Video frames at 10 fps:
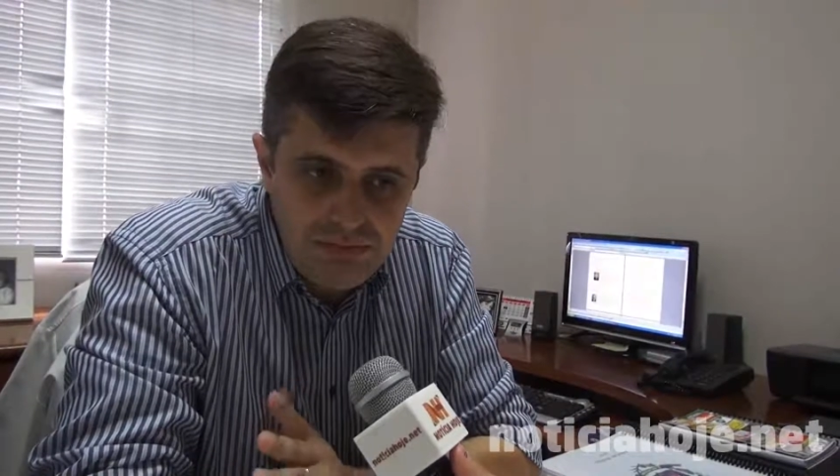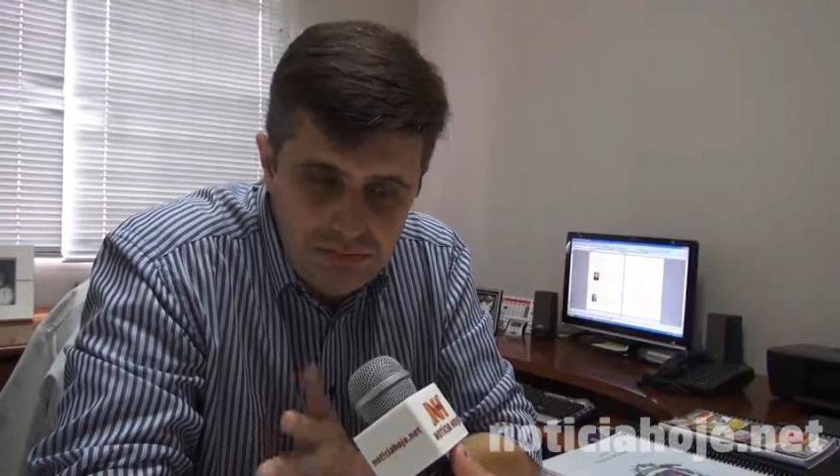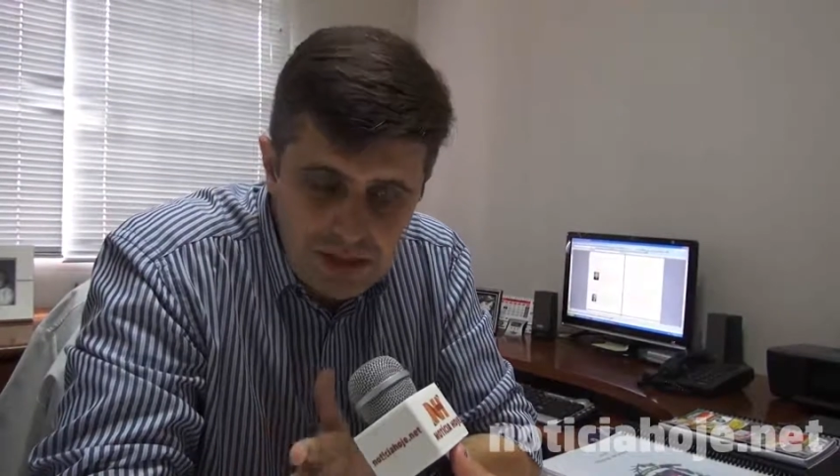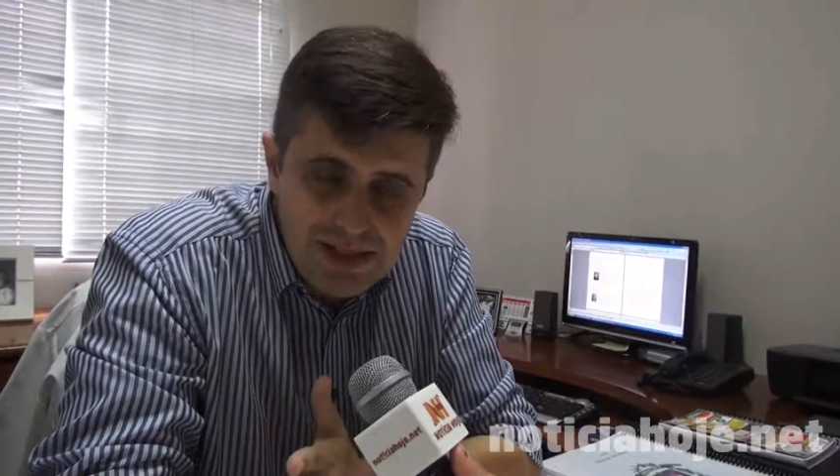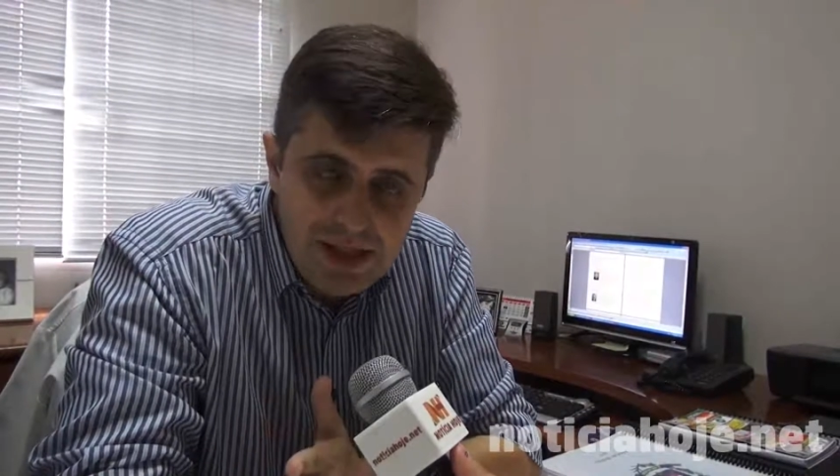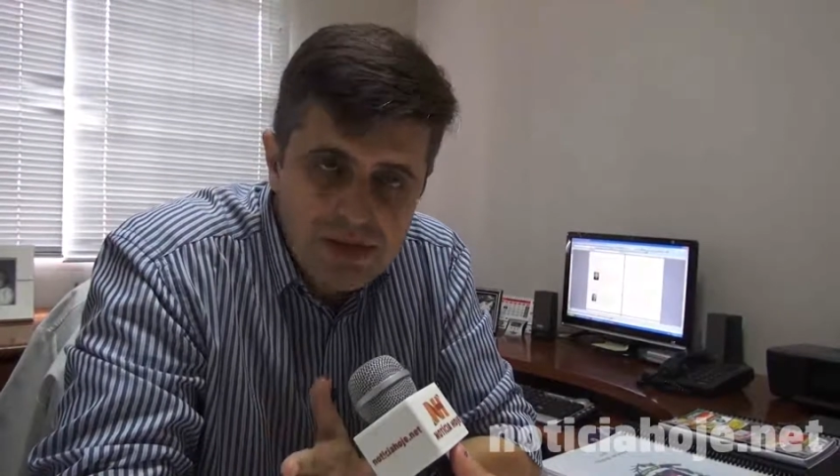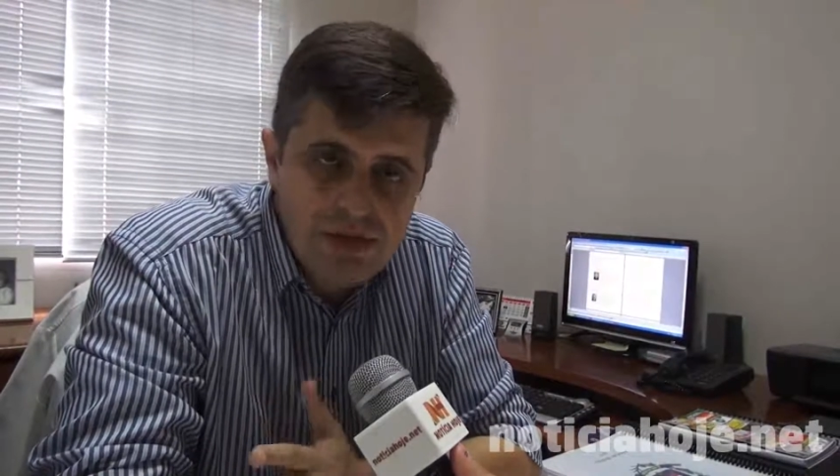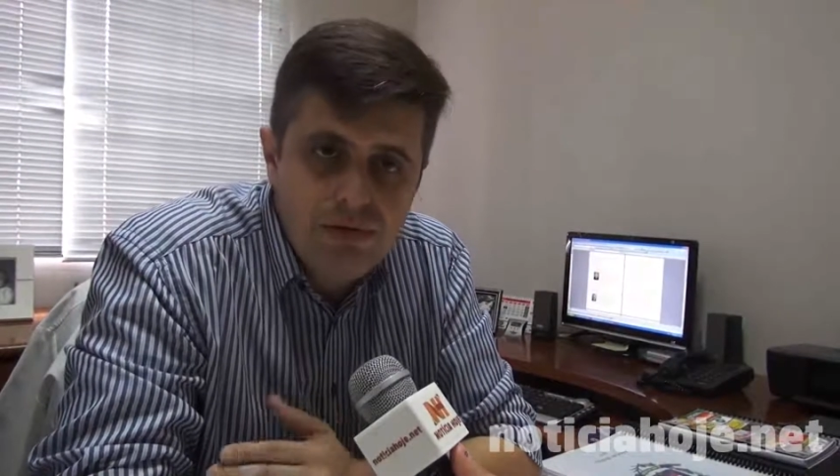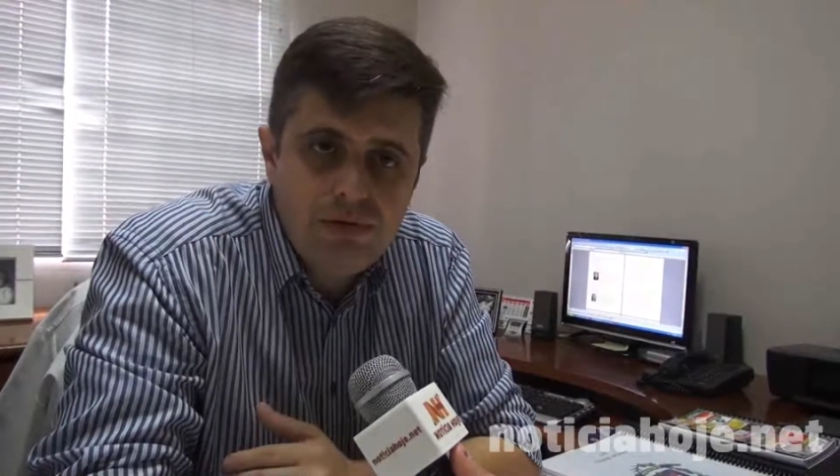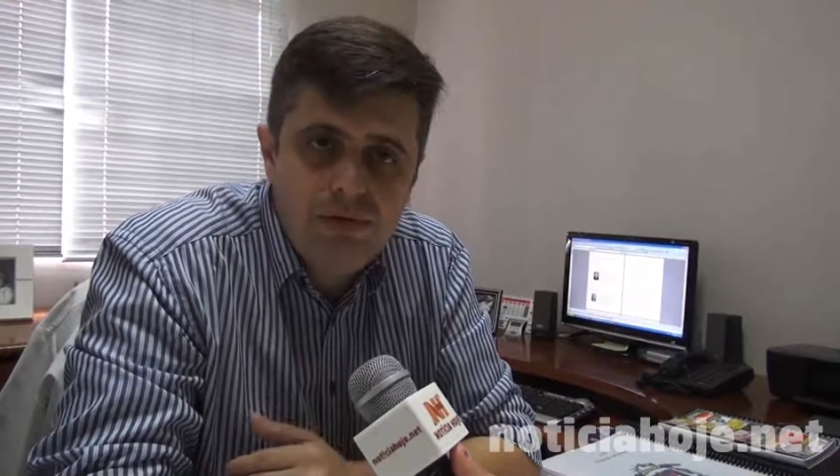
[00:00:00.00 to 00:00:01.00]

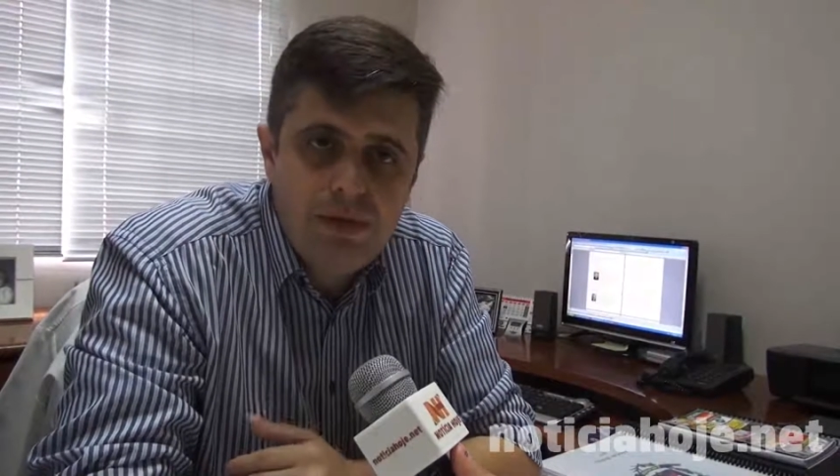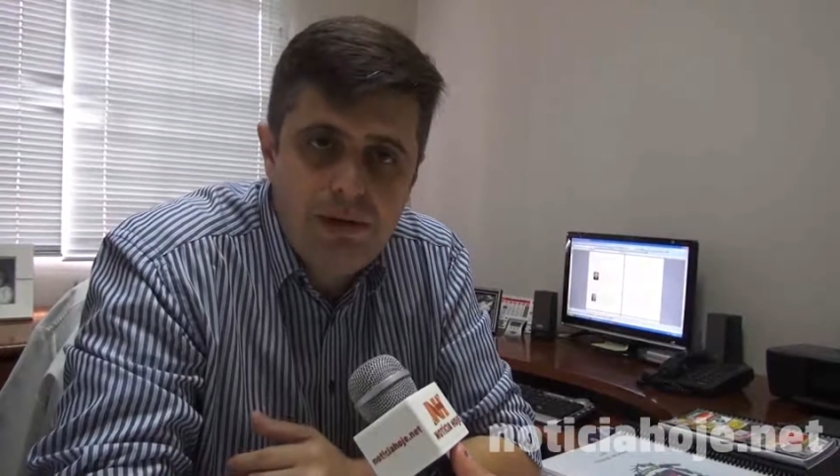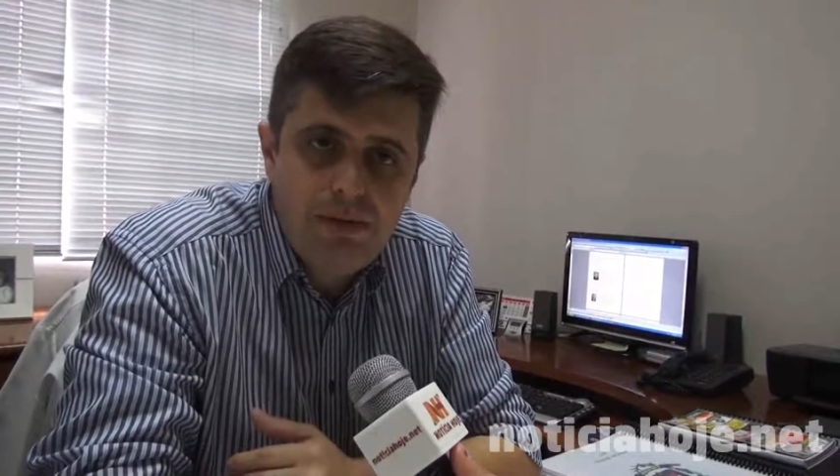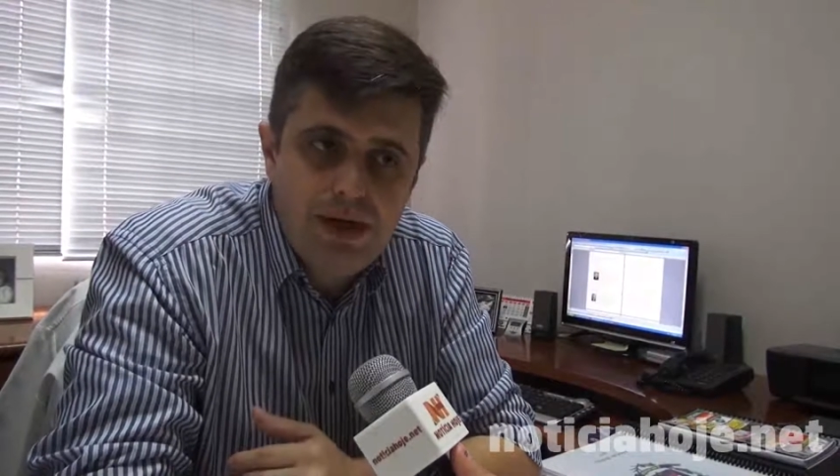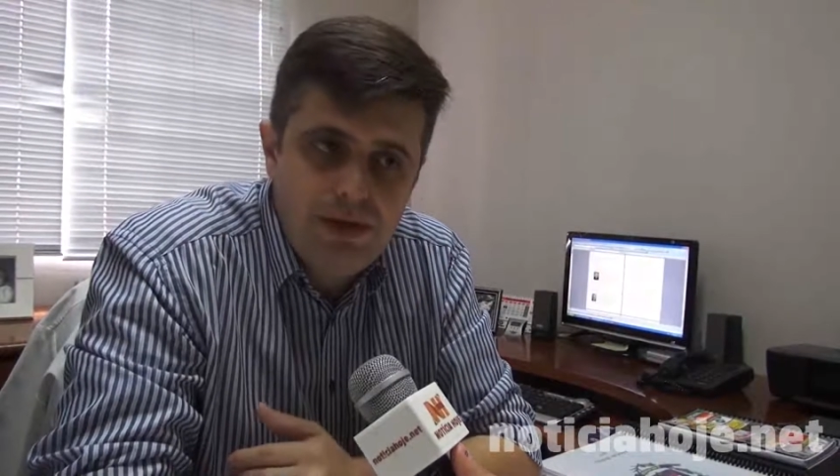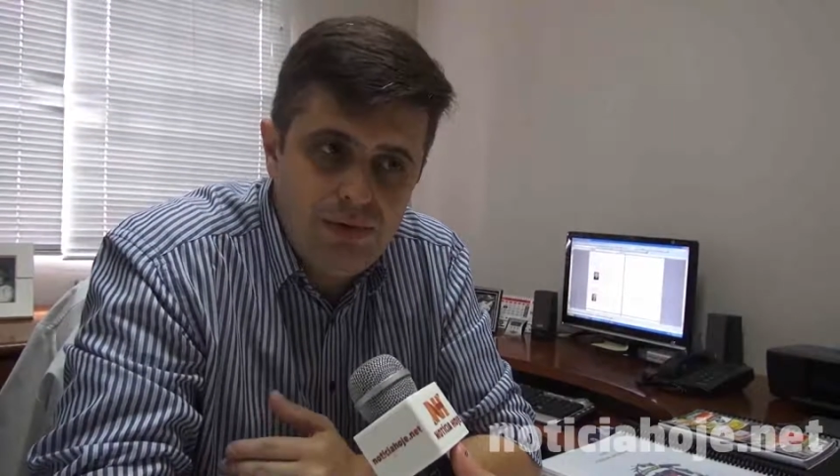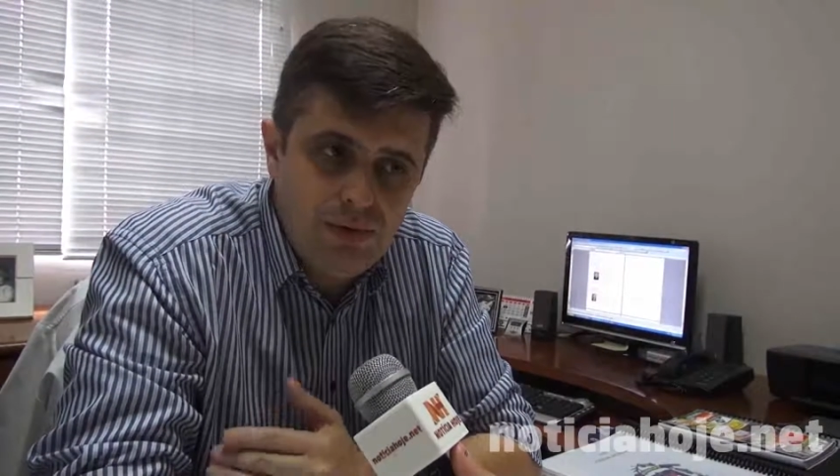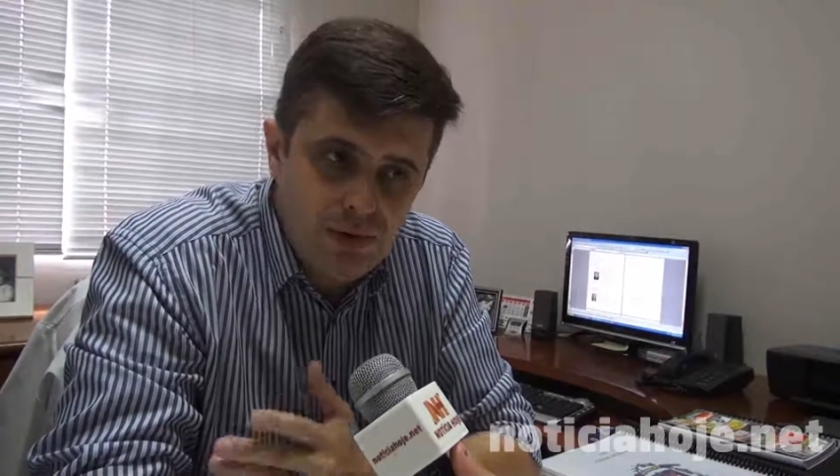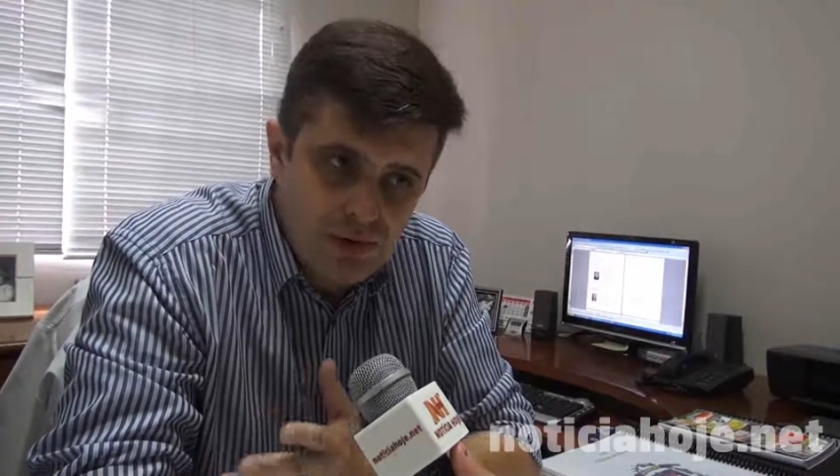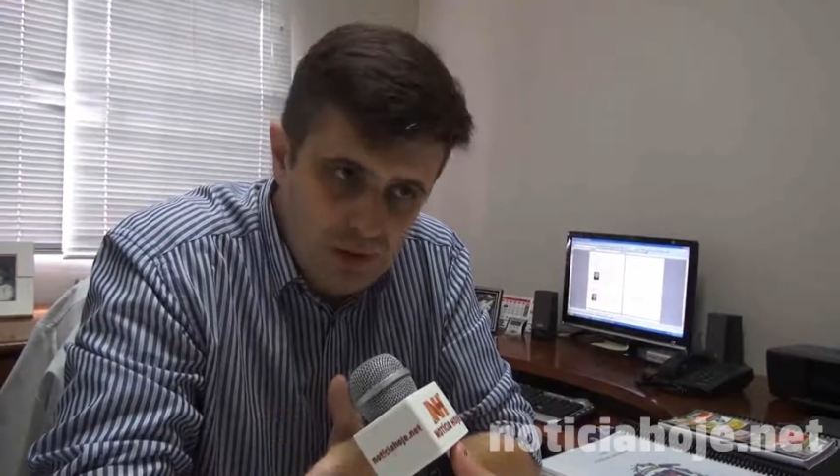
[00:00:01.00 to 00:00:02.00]
extenso, um
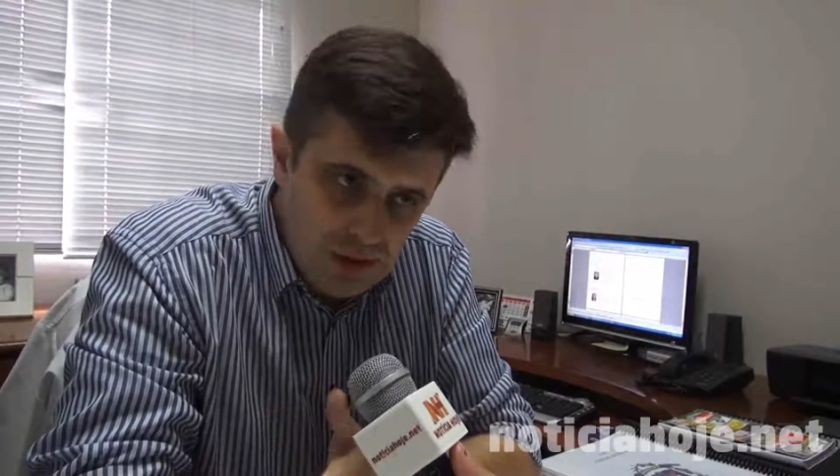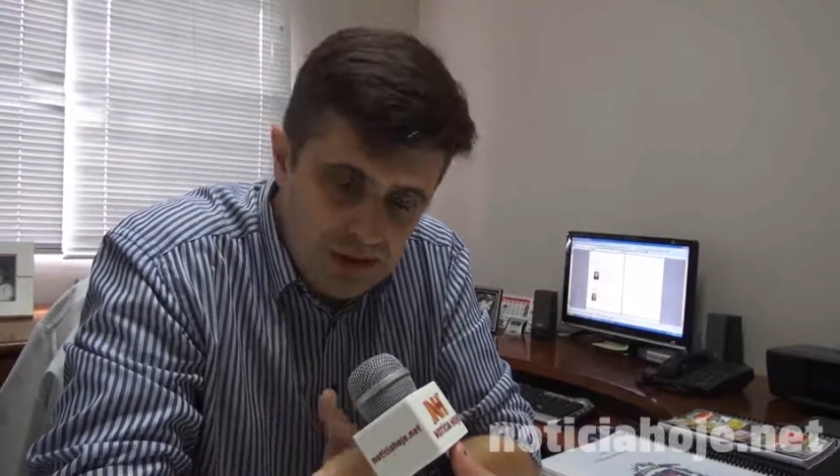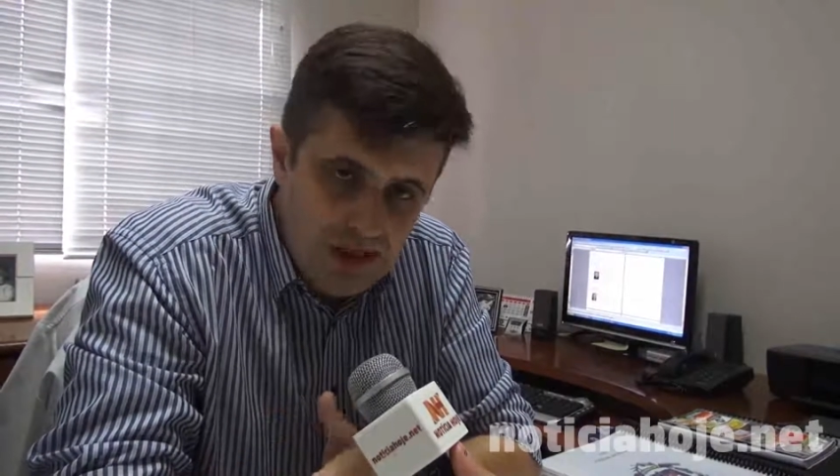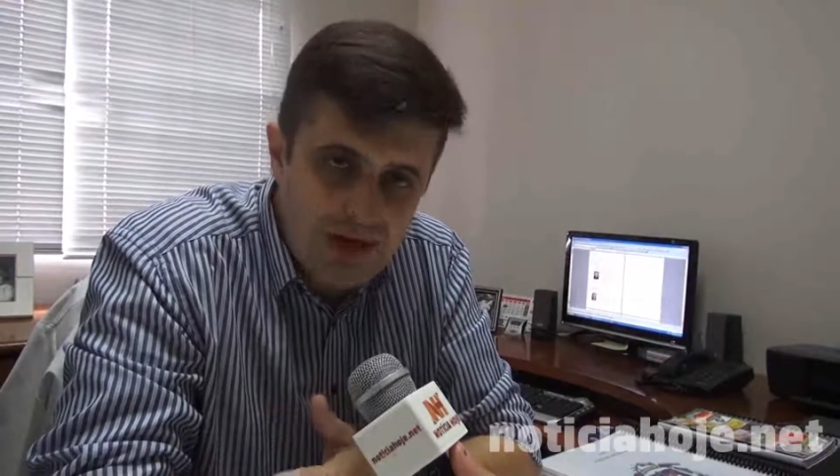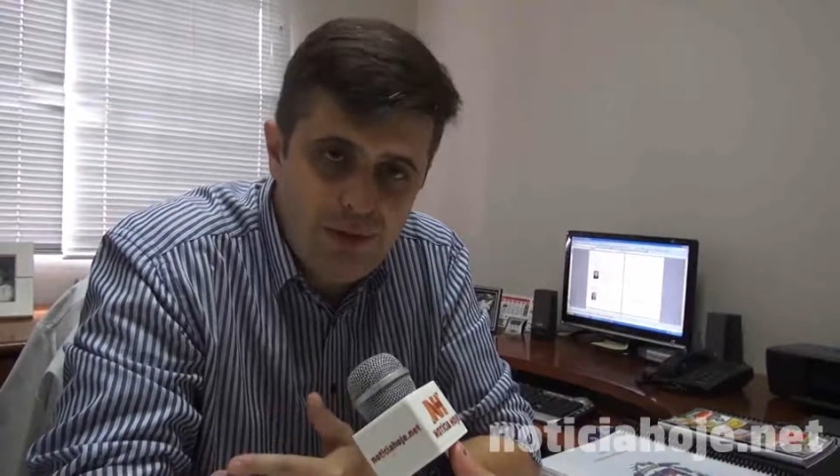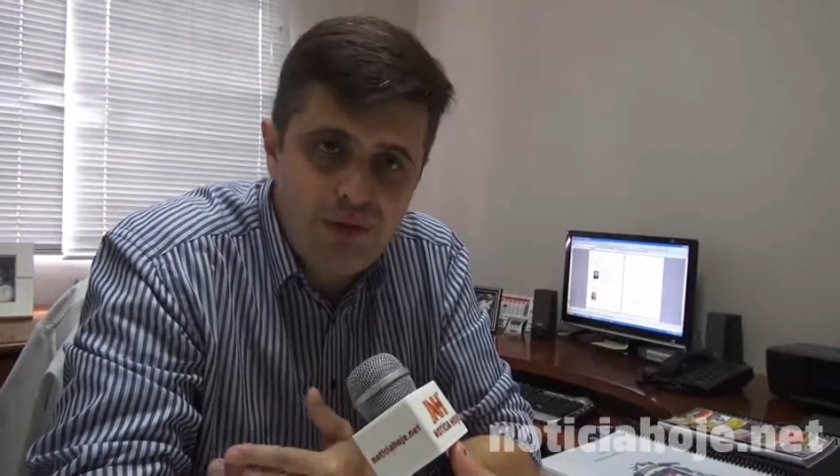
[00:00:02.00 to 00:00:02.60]
trabalho solitário,